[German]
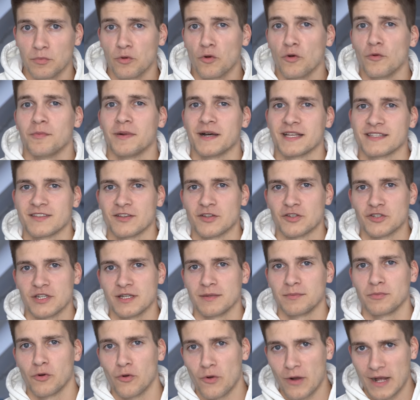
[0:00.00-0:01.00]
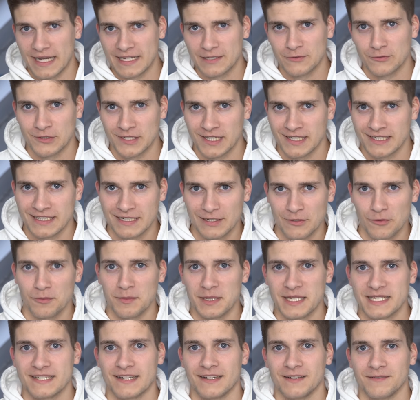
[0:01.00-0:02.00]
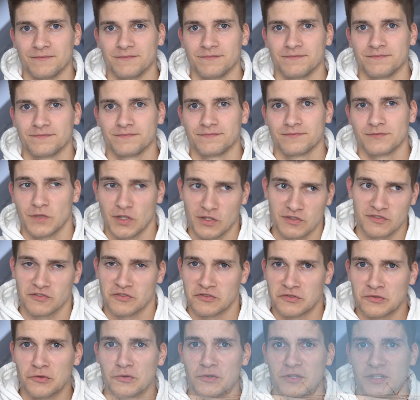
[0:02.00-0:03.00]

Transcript: pro Passagier pro 100 Kilometer. Das ist ein